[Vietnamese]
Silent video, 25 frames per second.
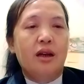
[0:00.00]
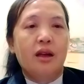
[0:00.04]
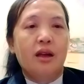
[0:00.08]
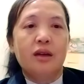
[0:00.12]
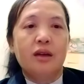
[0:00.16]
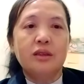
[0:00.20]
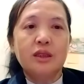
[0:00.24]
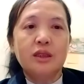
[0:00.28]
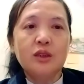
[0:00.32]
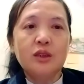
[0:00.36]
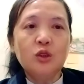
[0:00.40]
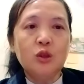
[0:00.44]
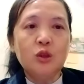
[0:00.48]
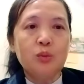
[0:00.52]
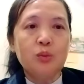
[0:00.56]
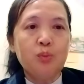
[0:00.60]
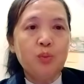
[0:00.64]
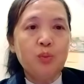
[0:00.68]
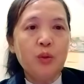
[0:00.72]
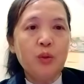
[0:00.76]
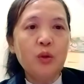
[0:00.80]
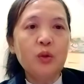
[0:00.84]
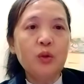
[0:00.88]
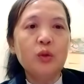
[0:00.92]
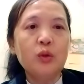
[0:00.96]
lời tu chỉ
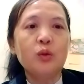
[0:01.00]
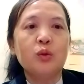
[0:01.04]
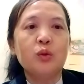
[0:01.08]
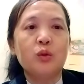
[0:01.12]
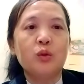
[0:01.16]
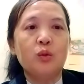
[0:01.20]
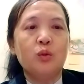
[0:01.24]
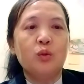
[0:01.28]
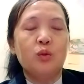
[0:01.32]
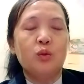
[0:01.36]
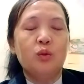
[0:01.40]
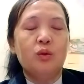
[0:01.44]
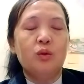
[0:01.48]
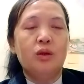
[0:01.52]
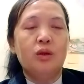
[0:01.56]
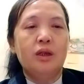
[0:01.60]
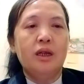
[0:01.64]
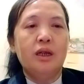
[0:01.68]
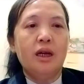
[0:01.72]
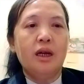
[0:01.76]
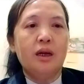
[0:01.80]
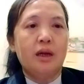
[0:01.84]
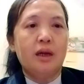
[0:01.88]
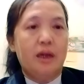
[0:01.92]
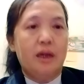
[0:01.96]
bù yêu tu
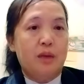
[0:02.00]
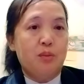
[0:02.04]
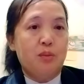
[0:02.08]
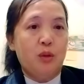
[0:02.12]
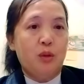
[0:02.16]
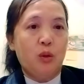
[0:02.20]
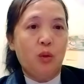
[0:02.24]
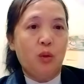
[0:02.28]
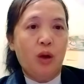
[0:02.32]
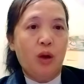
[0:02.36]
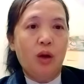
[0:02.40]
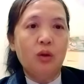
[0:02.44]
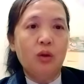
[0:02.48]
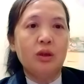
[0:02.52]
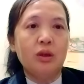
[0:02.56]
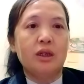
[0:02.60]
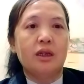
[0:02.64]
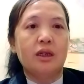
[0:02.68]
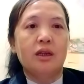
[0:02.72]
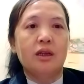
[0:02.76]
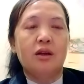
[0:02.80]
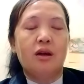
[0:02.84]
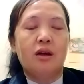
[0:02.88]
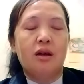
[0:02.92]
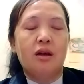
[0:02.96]
nâng em oa hao
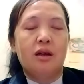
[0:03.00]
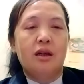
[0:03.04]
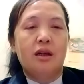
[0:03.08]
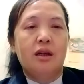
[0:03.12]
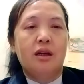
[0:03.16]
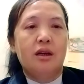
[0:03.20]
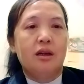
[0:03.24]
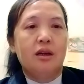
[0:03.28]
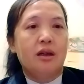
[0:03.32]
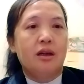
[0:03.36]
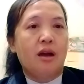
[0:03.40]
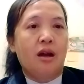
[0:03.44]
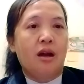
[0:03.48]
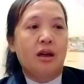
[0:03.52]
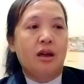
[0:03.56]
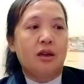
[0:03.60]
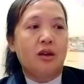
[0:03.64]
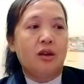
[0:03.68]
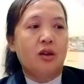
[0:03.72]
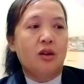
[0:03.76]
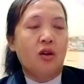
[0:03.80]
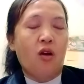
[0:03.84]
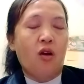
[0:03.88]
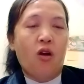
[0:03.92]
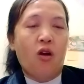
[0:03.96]
lử nó à
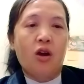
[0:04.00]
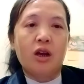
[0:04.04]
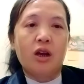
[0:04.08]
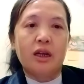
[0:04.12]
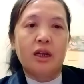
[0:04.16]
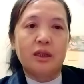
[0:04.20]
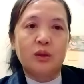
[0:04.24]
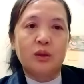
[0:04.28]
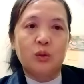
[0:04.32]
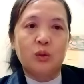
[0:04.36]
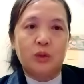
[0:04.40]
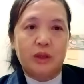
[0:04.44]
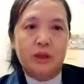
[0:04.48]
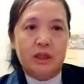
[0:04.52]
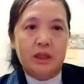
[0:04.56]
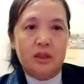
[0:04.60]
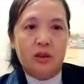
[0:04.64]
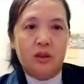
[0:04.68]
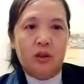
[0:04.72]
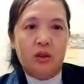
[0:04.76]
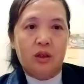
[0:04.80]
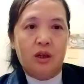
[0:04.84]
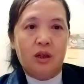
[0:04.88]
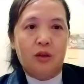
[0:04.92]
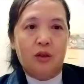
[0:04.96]
có lời tu gì
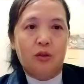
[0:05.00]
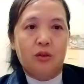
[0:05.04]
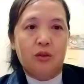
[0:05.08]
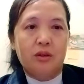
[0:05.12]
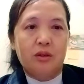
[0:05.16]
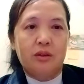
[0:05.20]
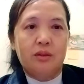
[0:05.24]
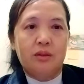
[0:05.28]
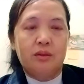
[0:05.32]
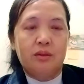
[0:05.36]
cho không